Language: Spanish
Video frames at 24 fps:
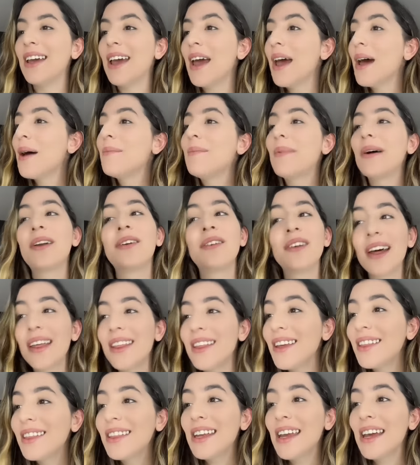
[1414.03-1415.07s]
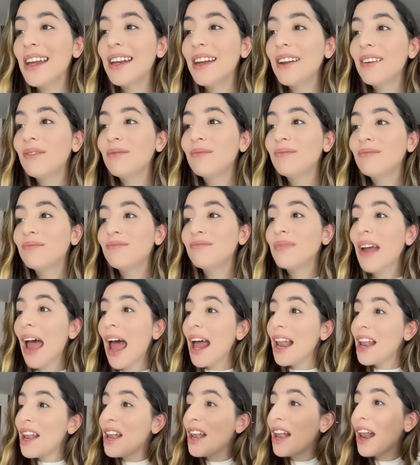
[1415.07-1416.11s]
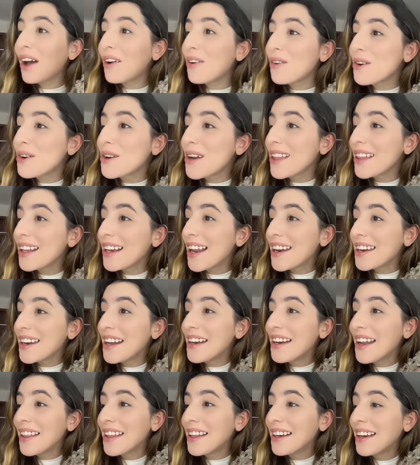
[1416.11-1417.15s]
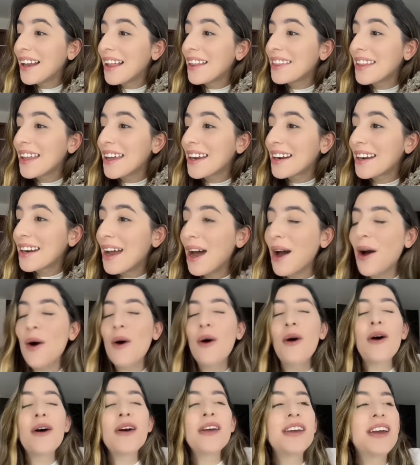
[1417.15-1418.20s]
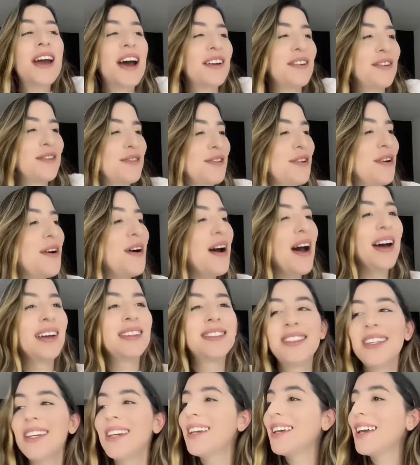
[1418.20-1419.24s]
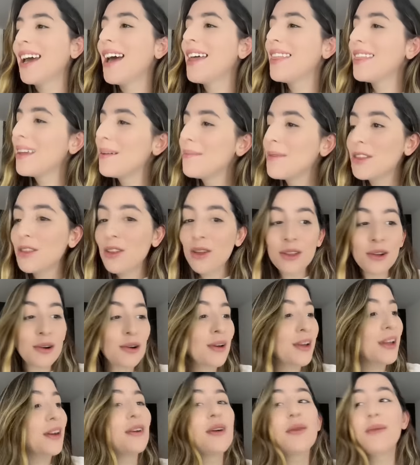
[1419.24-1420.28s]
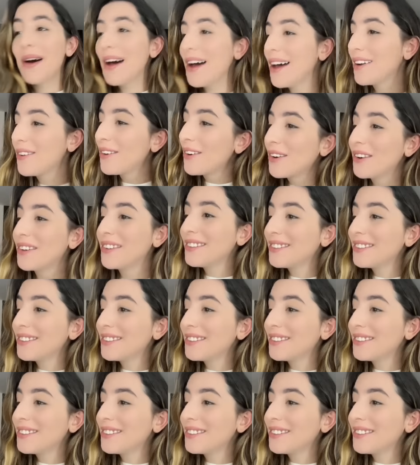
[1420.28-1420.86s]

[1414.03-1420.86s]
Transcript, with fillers: Pero nadie tiene la corona de la reina de Inglaterra. Hoy gano yo, así que denme todo lo que robaron.